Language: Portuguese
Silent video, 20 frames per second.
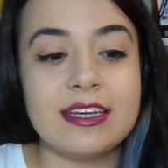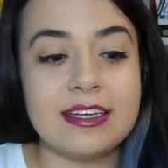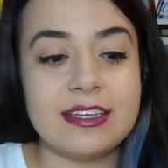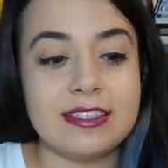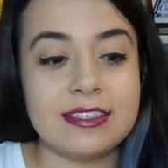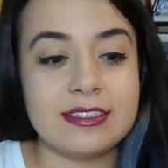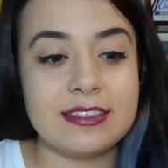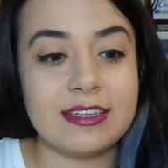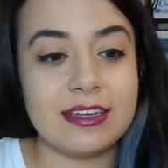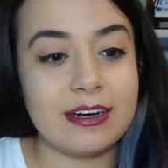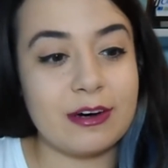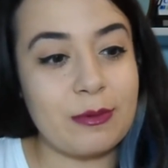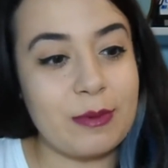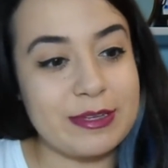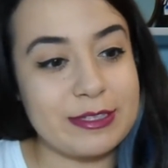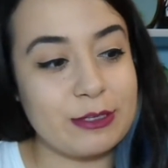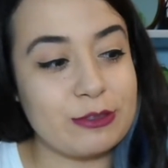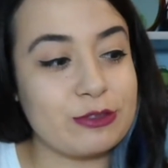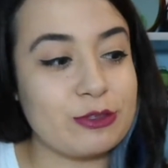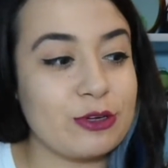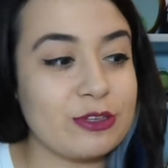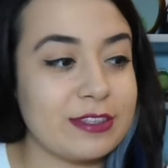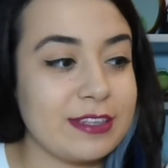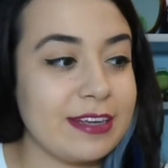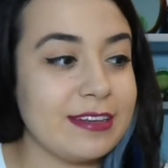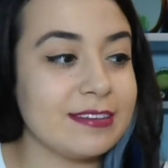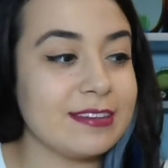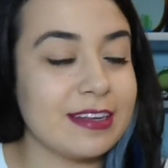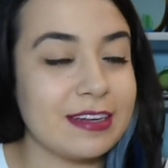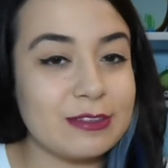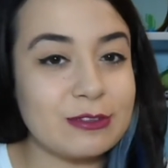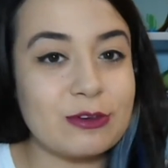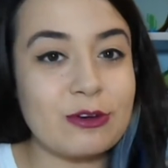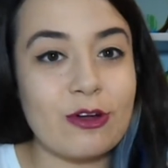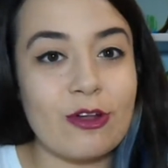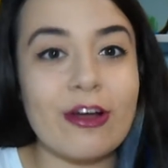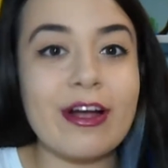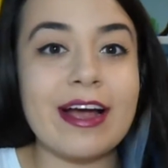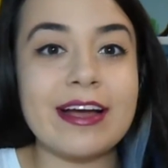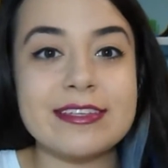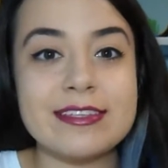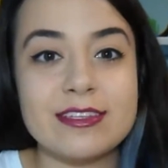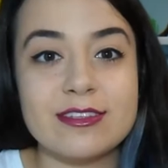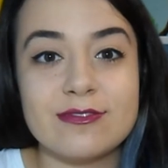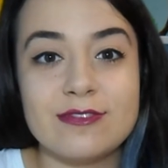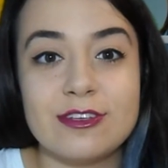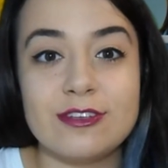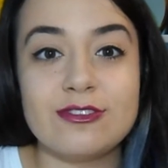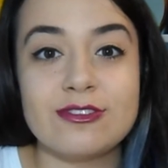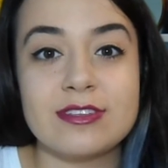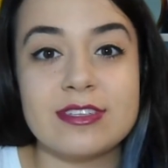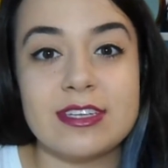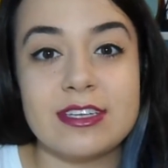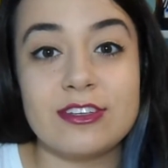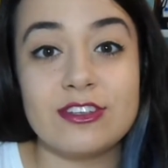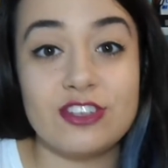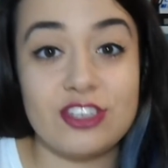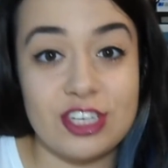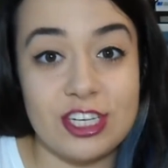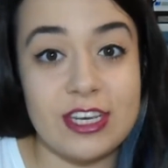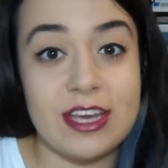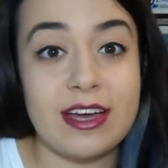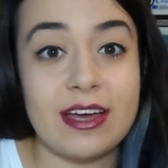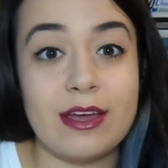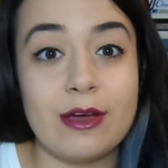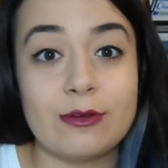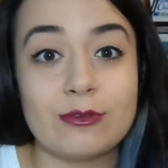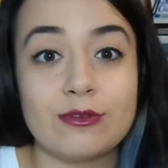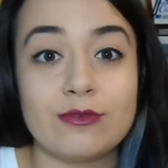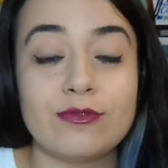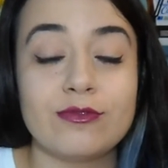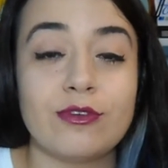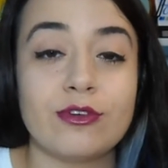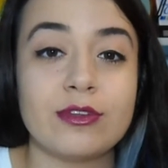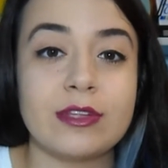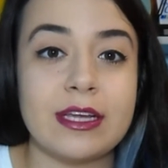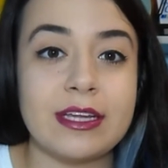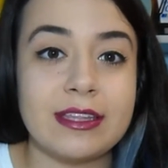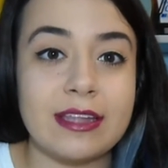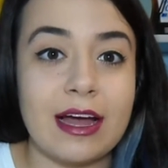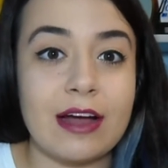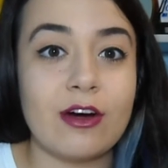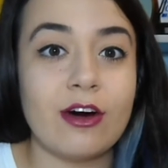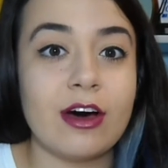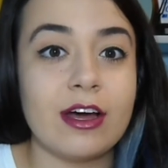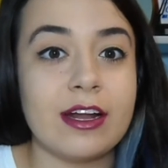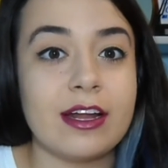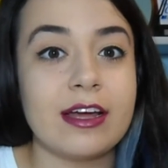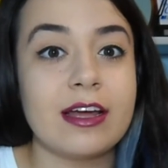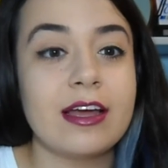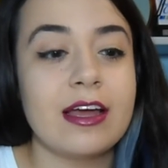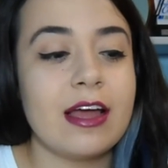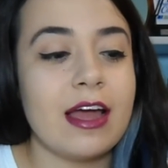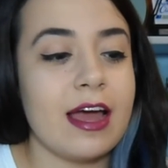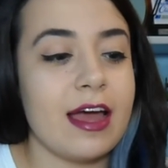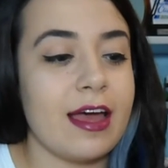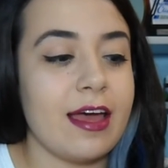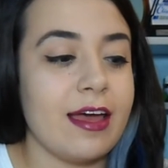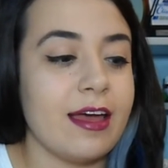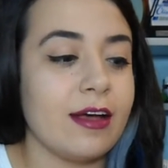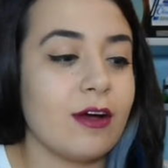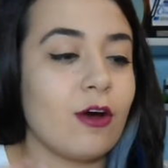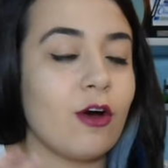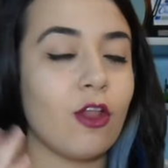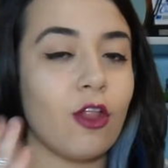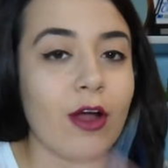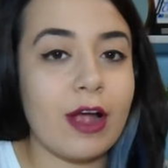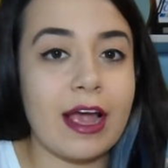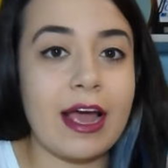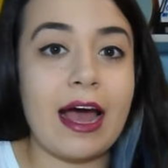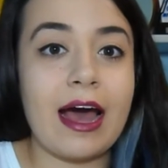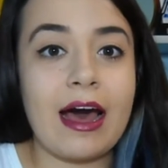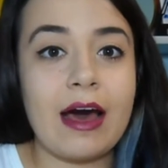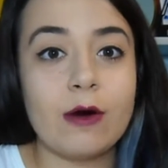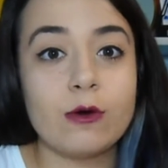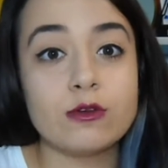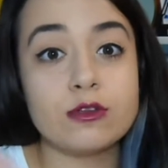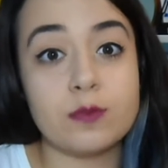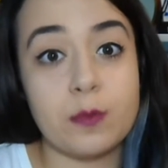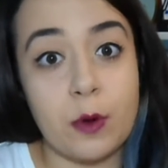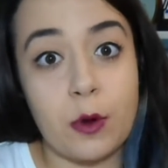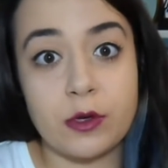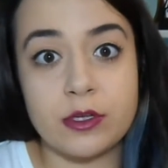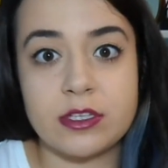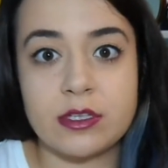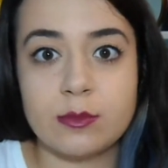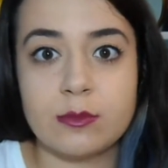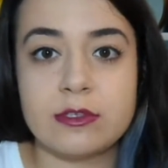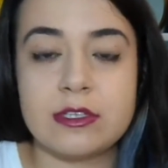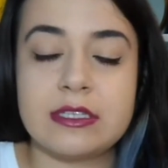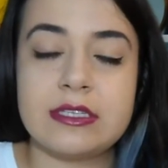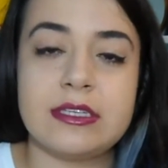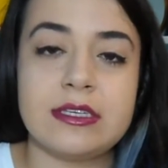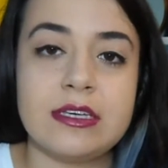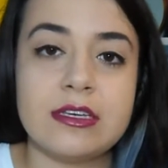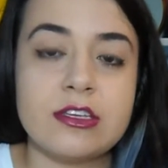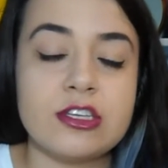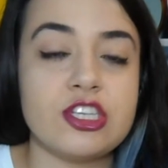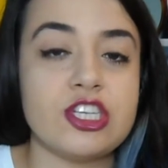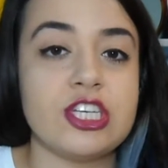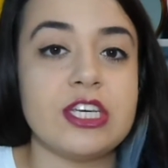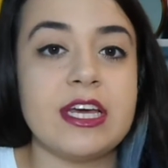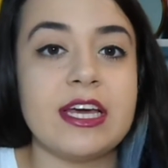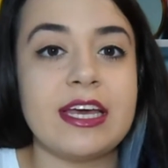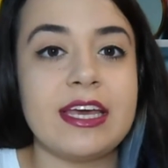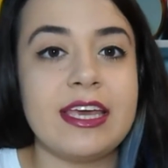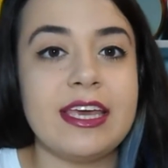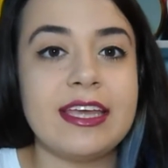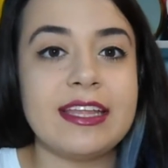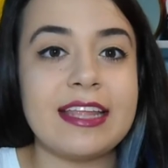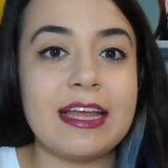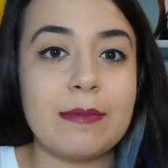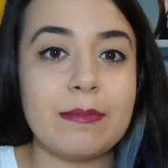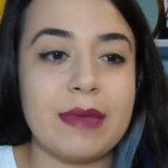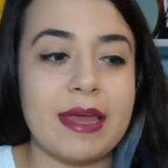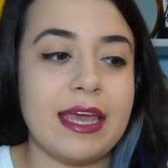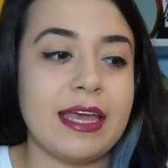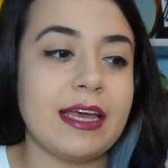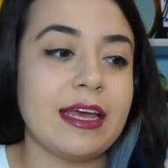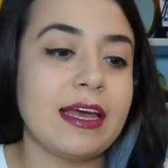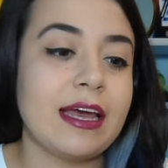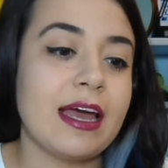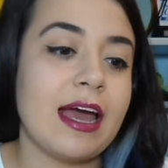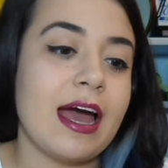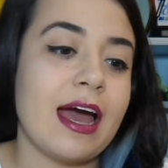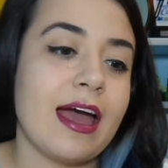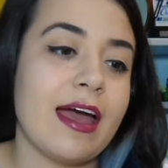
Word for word: então, mas eu tô tentando colocar esses vídeos em dia, eu vou tentar agora é, colocar os próximos assim em dia e também